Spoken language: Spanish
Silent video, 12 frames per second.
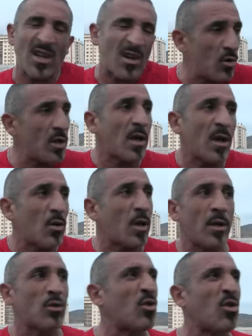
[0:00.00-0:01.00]
O sea, hoy creo
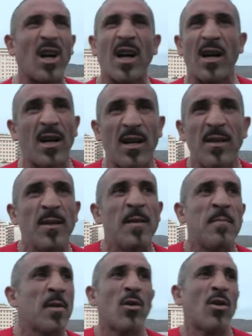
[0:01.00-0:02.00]
que no toca,
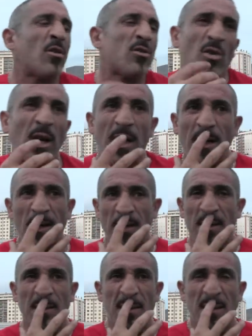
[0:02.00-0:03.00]
creo que no
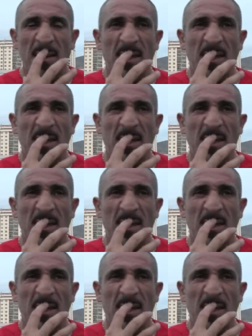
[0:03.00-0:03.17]
toca,